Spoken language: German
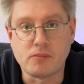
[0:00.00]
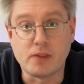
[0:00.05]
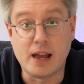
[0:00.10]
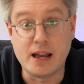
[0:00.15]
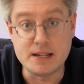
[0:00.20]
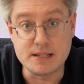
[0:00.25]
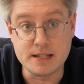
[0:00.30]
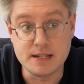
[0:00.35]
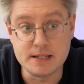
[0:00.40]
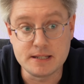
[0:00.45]

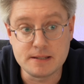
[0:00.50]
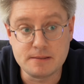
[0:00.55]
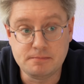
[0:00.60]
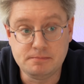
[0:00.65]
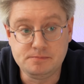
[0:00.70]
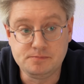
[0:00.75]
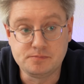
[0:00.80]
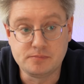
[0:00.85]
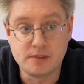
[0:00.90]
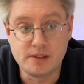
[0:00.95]
Es ist
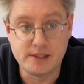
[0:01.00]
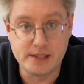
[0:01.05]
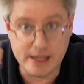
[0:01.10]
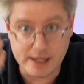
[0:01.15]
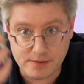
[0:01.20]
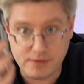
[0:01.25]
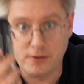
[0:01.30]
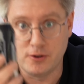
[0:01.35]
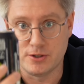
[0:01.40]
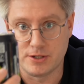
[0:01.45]

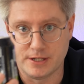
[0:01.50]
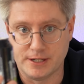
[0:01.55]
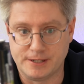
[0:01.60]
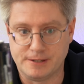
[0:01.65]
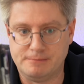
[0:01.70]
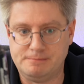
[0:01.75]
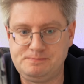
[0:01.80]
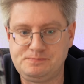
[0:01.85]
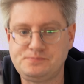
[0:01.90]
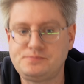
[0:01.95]

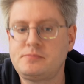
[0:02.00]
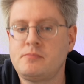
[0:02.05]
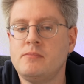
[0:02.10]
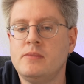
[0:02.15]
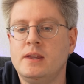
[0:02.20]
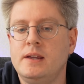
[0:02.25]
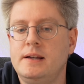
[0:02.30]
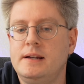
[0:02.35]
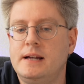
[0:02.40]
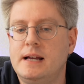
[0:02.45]
dickflüssig.
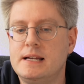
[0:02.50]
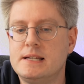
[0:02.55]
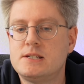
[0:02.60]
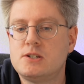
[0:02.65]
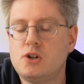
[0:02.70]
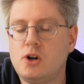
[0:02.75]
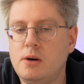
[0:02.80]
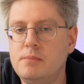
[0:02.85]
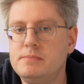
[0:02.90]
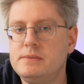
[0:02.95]
Es
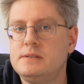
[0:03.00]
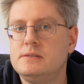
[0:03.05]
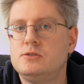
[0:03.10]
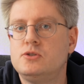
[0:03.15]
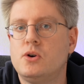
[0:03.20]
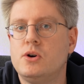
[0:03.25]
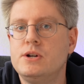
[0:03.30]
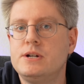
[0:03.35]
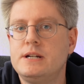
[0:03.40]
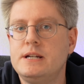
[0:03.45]
kommt
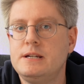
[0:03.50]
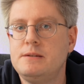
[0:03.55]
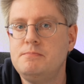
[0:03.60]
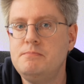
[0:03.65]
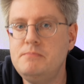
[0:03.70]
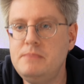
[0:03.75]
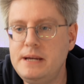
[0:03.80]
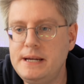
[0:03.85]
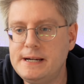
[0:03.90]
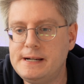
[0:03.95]
deutlich
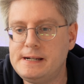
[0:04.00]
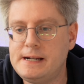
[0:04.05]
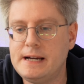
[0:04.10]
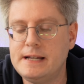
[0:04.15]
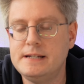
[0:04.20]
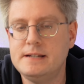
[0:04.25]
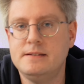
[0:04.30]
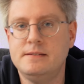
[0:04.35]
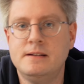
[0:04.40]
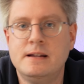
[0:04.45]
mehr
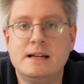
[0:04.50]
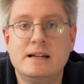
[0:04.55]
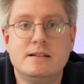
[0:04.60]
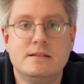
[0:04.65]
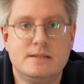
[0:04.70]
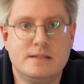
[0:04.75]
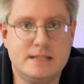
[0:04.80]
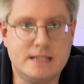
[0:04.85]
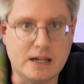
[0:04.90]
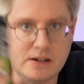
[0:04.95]
an den
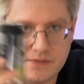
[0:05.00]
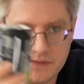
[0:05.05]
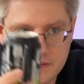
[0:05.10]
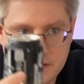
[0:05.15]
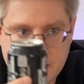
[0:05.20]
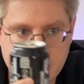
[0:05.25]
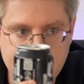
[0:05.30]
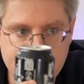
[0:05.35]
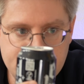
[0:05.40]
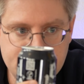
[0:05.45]

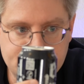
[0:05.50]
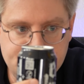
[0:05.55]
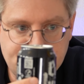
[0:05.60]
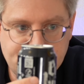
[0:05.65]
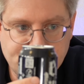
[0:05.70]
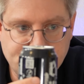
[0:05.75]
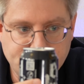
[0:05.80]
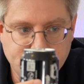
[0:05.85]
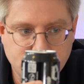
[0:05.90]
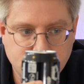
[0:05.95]
Saft ran
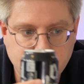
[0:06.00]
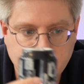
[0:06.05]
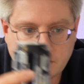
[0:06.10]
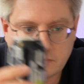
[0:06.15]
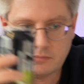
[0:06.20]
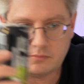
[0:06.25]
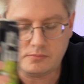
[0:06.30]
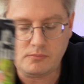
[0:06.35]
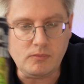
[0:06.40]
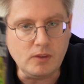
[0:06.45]

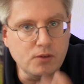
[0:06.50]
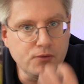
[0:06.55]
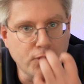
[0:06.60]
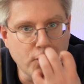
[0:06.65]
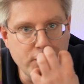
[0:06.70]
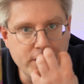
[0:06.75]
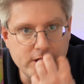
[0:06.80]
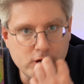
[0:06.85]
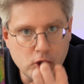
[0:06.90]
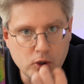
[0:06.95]

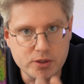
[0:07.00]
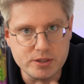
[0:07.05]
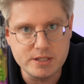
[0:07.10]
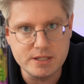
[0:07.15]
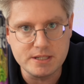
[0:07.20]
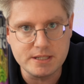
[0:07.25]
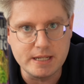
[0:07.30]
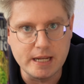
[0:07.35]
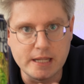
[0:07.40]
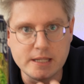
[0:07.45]
von der
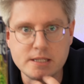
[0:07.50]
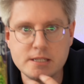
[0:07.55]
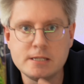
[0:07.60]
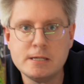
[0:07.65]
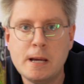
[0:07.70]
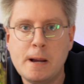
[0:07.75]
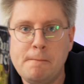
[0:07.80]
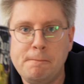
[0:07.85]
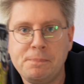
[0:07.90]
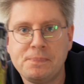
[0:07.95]
Konsistenz
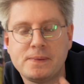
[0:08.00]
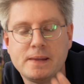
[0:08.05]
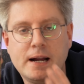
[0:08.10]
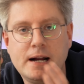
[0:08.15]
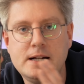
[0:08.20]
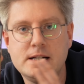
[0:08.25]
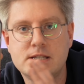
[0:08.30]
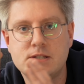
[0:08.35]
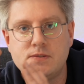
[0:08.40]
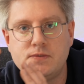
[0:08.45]

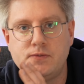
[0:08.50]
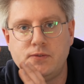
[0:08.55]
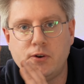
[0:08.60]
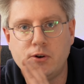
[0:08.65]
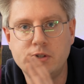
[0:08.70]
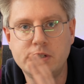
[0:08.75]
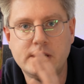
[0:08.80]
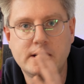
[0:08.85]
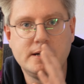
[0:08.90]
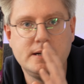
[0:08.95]
als
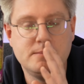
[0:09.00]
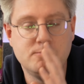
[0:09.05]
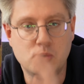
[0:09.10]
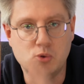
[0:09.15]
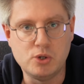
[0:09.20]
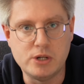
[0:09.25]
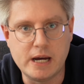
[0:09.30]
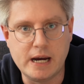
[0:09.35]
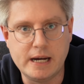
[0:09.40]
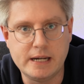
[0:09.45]
von der
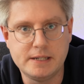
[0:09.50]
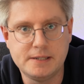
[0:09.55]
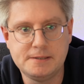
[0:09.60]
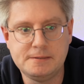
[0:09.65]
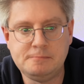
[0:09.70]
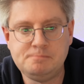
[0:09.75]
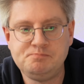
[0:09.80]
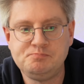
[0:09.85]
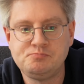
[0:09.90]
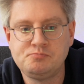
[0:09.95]
Limonade
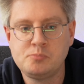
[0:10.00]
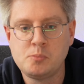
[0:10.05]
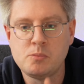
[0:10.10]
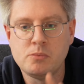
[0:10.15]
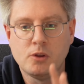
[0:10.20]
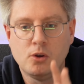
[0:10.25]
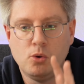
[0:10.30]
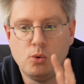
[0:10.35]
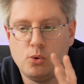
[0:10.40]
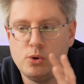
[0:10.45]

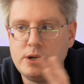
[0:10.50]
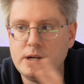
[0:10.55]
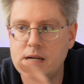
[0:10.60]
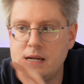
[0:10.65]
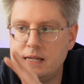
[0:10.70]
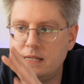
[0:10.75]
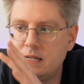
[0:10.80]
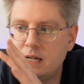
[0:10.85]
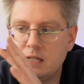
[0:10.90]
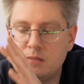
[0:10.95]
oder
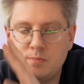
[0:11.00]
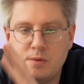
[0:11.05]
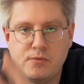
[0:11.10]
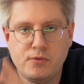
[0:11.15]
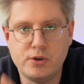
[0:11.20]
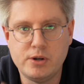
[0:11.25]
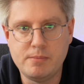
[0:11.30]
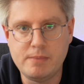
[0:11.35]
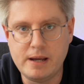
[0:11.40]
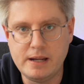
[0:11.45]
ich sage jetzt mal
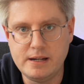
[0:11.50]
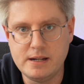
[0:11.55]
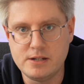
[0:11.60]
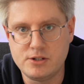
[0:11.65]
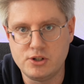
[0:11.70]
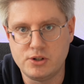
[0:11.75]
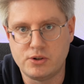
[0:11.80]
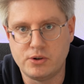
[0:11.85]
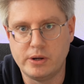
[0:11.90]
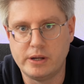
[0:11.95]
von einem
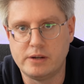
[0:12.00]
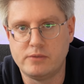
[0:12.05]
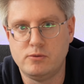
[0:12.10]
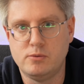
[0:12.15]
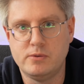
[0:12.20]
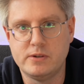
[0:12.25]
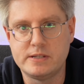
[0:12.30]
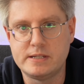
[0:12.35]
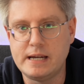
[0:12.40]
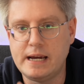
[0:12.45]
Energy Drink, wo
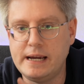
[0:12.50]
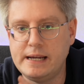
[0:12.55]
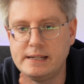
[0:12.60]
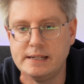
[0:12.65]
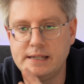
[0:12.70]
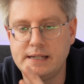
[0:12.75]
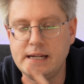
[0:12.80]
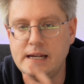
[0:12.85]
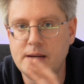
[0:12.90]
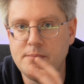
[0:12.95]
wir es ja
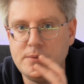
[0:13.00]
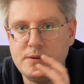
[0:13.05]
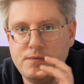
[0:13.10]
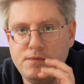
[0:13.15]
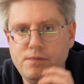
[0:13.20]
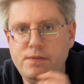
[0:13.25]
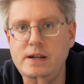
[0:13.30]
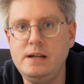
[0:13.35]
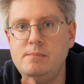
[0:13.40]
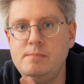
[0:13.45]
eigentlich eher mit
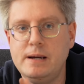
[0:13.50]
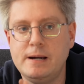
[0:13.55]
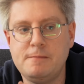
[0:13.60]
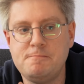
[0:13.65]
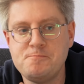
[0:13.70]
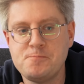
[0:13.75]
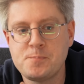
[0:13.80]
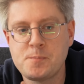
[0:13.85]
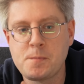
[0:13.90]
viel mehr,